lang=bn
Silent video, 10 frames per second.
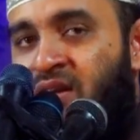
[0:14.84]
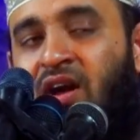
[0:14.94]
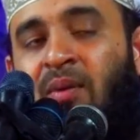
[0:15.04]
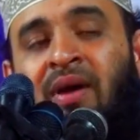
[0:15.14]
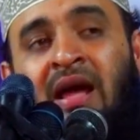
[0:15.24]

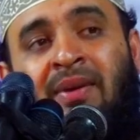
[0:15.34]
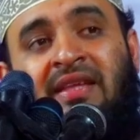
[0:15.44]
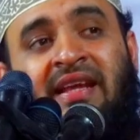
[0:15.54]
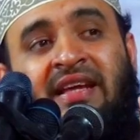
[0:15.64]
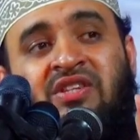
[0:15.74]
কবরে
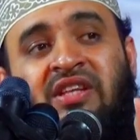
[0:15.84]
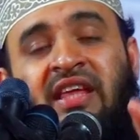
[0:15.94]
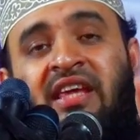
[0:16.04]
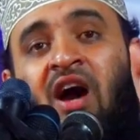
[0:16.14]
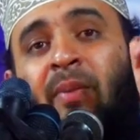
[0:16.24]
আমাদেরকে
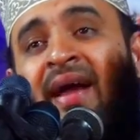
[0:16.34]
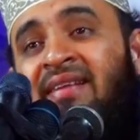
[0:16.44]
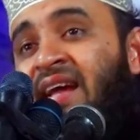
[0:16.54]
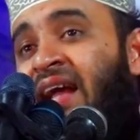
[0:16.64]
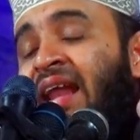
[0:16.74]
যেতেই হবে
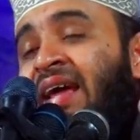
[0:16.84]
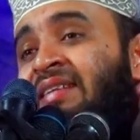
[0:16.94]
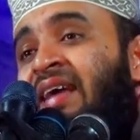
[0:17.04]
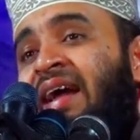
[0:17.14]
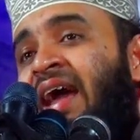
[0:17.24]
যেখানেই
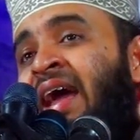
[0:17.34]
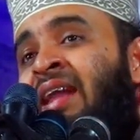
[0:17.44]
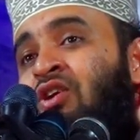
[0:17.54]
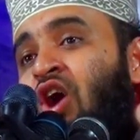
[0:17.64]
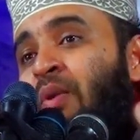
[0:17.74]
থাকেন
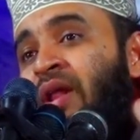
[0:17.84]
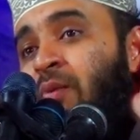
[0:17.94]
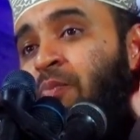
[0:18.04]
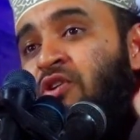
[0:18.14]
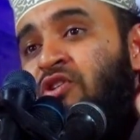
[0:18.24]
কবরের
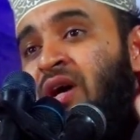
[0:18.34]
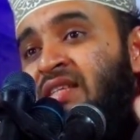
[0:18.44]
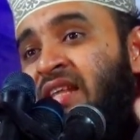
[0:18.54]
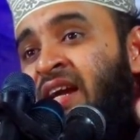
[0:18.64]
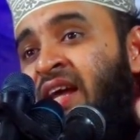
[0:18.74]
প্রশ্ন
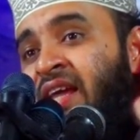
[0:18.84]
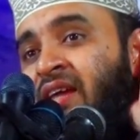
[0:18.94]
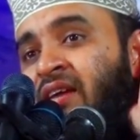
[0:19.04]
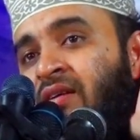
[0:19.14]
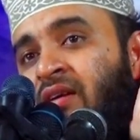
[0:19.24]
আছে না নাই
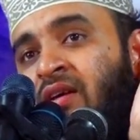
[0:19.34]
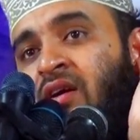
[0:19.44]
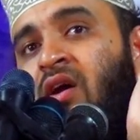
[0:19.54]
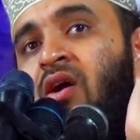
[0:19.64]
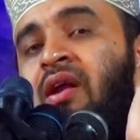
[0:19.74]

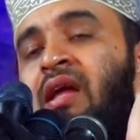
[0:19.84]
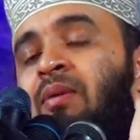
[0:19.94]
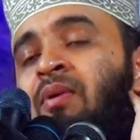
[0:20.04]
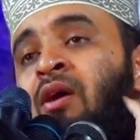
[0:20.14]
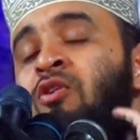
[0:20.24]
অনেকে
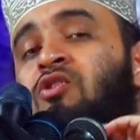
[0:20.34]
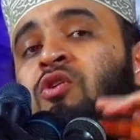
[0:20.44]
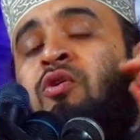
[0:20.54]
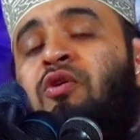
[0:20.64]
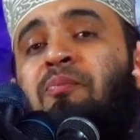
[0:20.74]
বলে
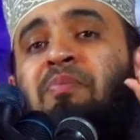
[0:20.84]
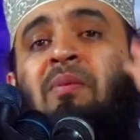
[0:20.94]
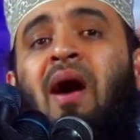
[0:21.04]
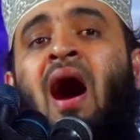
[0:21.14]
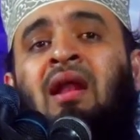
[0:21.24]
হুজুর
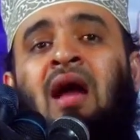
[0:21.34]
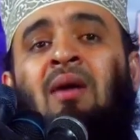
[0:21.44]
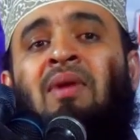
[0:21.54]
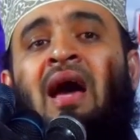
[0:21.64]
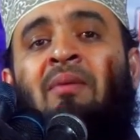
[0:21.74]
বিমান
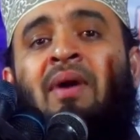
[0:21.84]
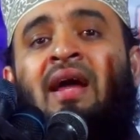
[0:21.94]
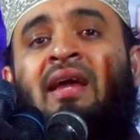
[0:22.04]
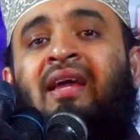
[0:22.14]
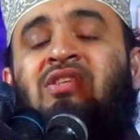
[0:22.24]
হামলায় মারা
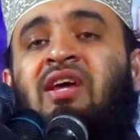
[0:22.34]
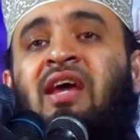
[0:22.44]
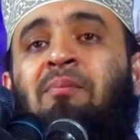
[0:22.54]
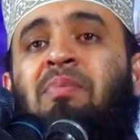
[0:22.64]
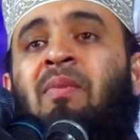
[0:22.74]
গিয়েছে
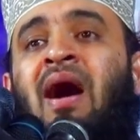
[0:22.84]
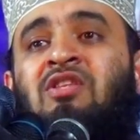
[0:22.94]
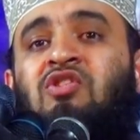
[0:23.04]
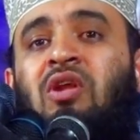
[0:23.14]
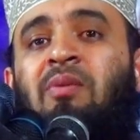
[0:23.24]
বিমান
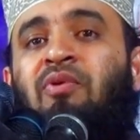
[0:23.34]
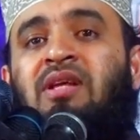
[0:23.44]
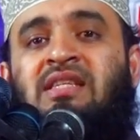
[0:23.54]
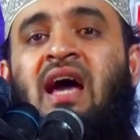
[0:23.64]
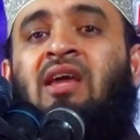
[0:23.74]
জলে পুরে
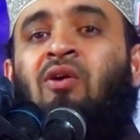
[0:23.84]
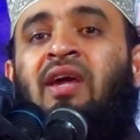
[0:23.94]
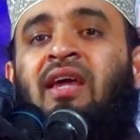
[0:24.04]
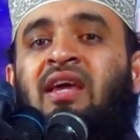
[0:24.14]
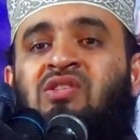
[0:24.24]
ছাই হয়ে
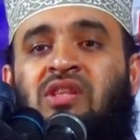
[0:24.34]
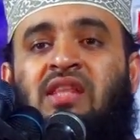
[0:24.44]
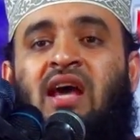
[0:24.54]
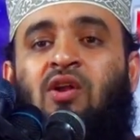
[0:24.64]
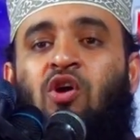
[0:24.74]
গিয়েছে
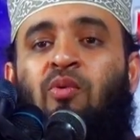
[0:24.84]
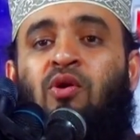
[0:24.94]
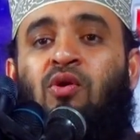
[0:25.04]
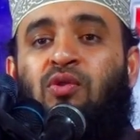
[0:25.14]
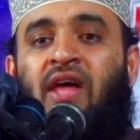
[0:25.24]
তার কবর
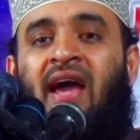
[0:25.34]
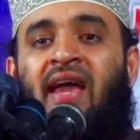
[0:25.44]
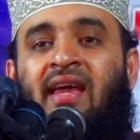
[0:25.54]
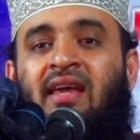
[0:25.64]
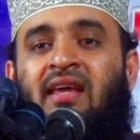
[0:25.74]
কোথায়
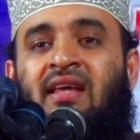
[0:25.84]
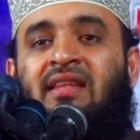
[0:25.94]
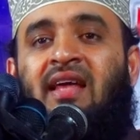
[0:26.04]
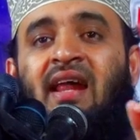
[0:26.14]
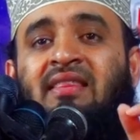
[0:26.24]

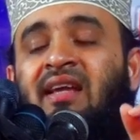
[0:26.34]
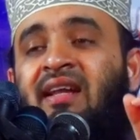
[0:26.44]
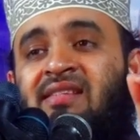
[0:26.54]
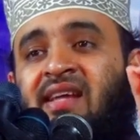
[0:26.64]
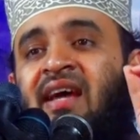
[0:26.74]
তার আত্মাটা
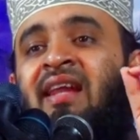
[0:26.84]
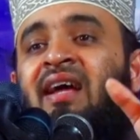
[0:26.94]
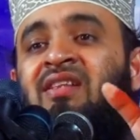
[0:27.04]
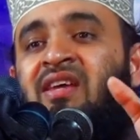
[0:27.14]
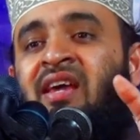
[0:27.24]
যেখানে
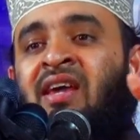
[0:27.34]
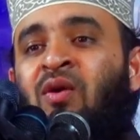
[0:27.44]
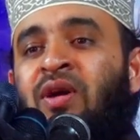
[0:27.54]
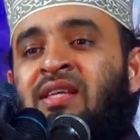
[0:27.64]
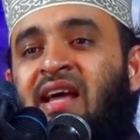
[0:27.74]
আছে
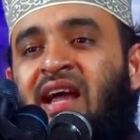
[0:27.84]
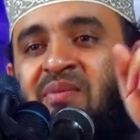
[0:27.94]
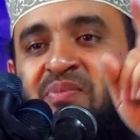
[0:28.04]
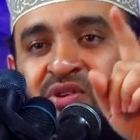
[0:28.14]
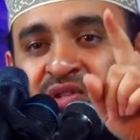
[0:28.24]
ওই জায়গায়
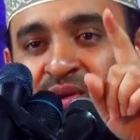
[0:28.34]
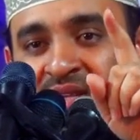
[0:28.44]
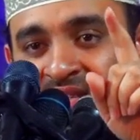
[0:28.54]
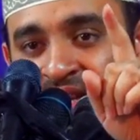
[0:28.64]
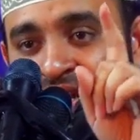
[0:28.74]
প্রশ্ন
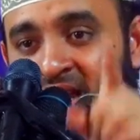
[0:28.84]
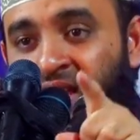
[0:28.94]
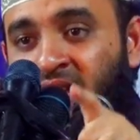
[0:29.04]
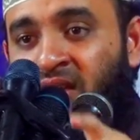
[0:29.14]
আছে না নাই